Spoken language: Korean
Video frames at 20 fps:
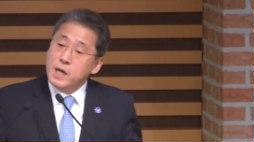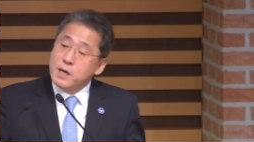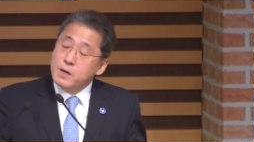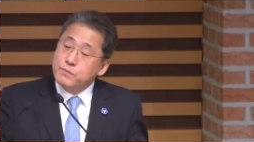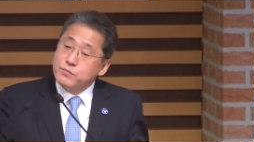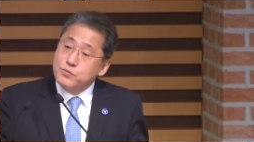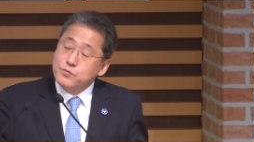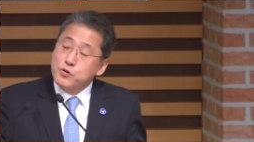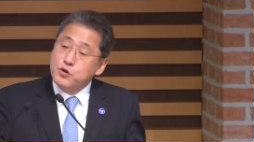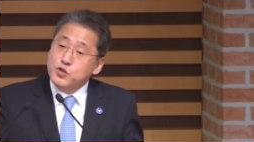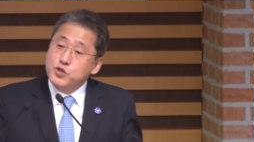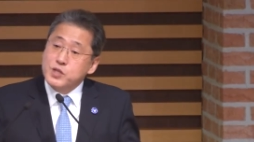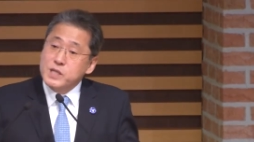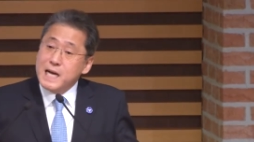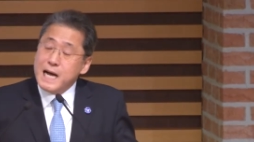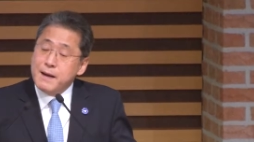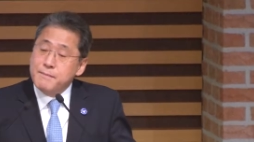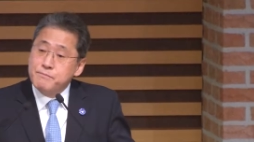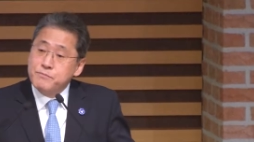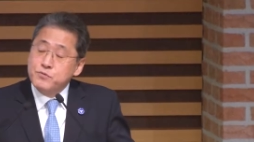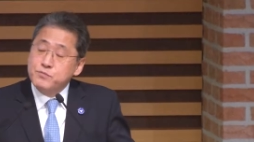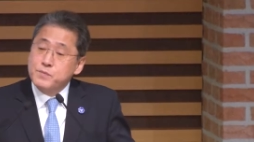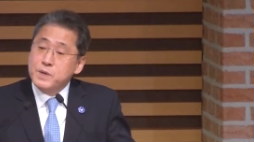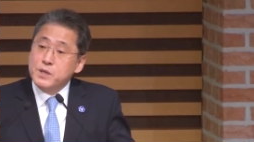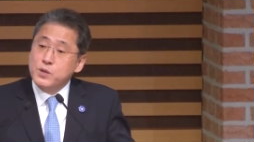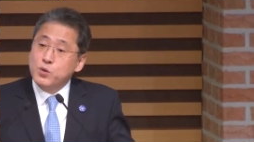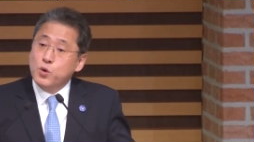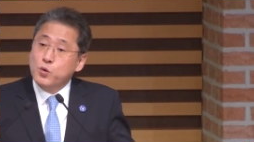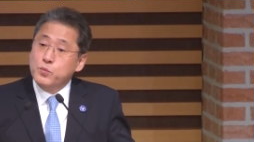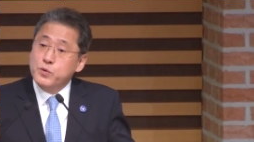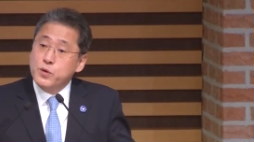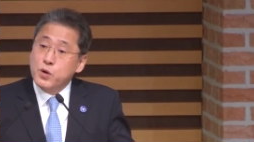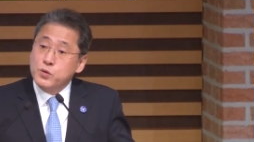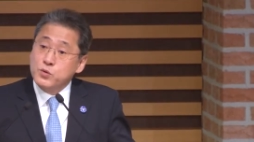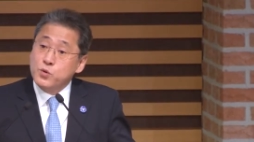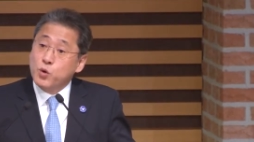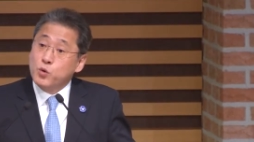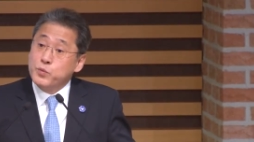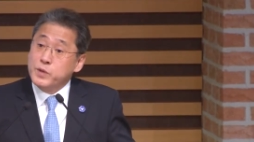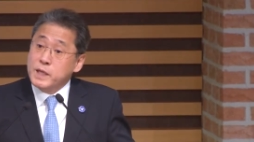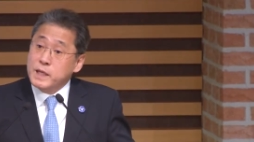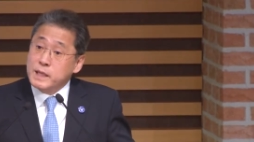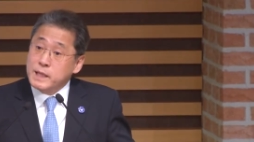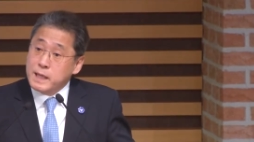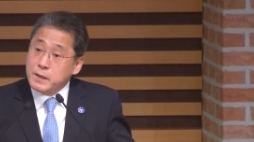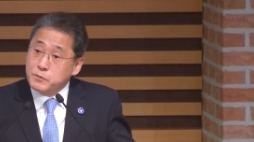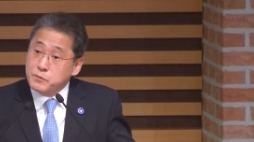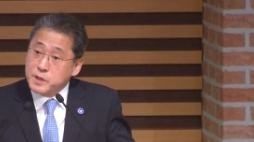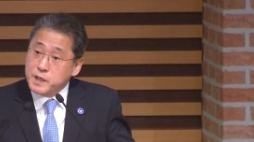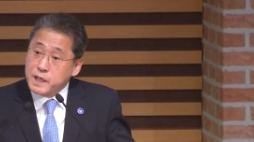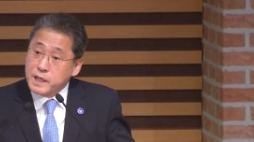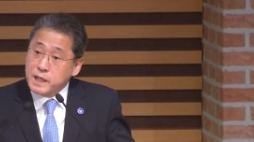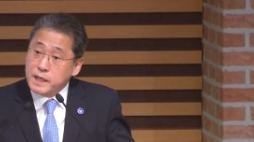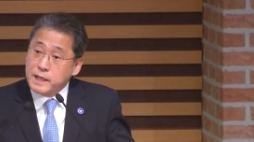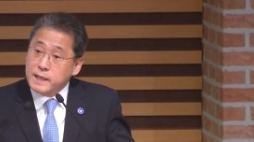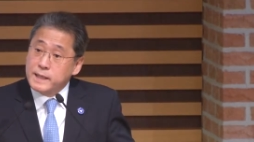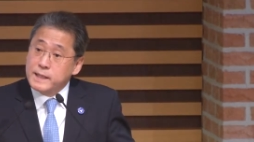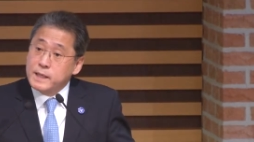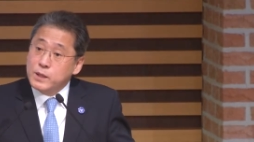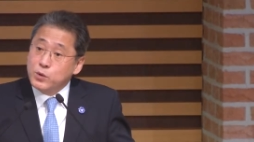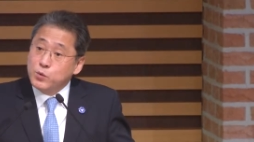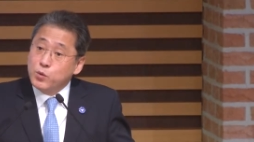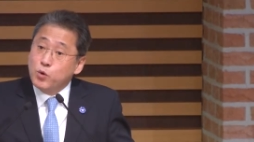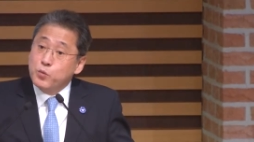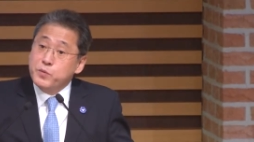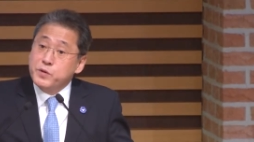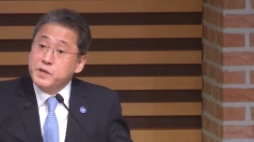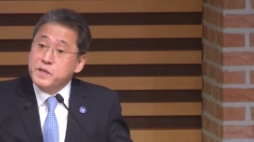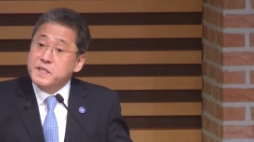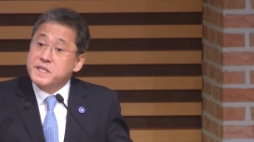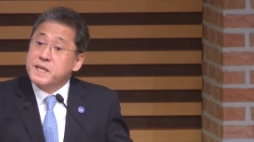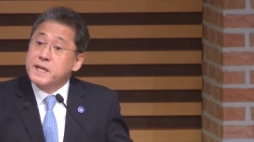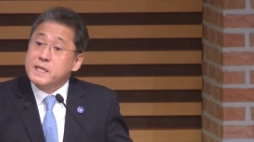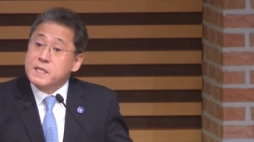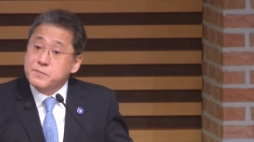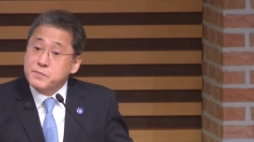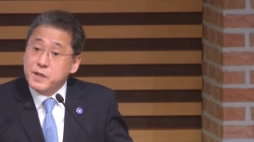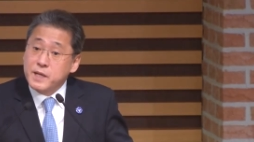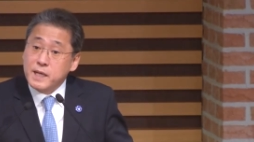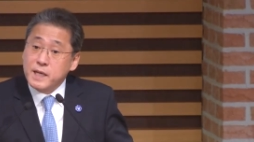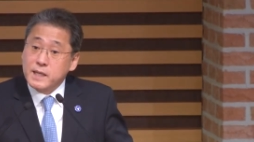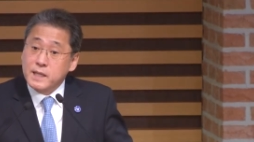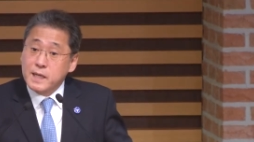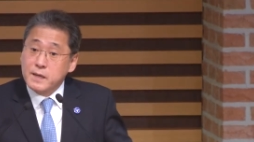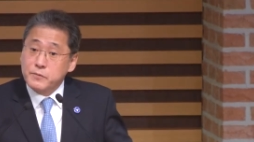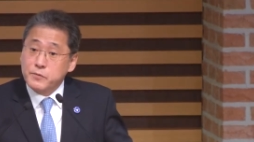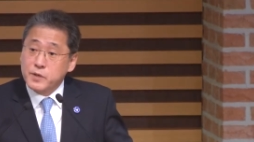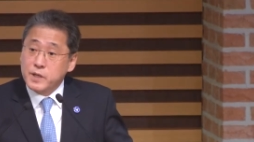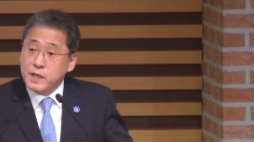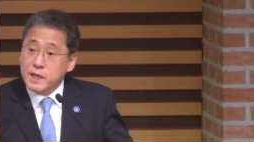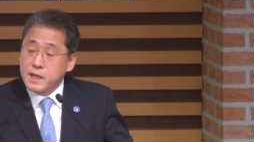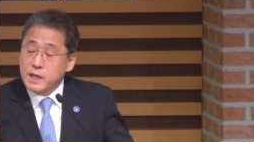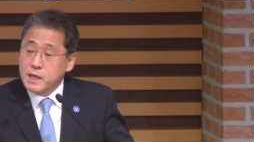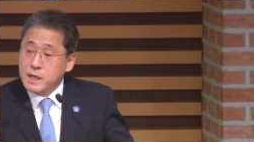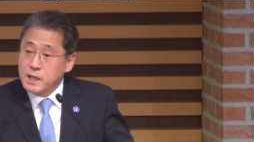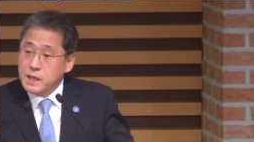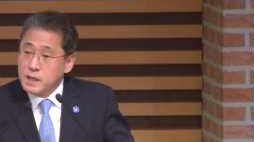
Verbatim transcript: 부모 중에 한 분만 노비였던 노비이기 때문에 노비는 세습됐기 때문에